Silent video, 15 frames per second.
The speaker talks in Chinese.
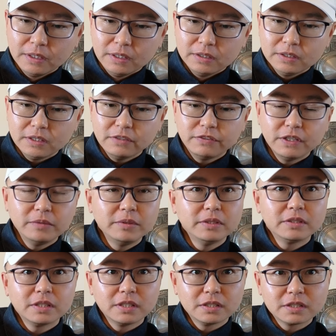现在菲律宾
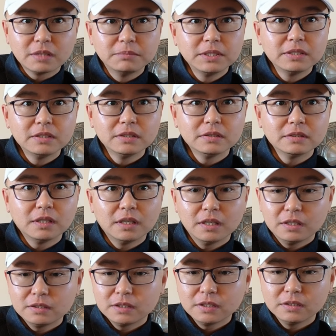这个什么
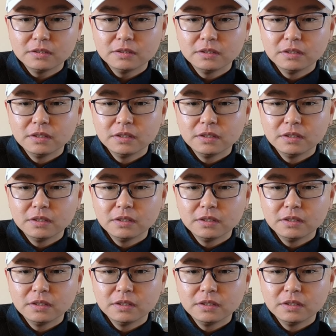啊，这个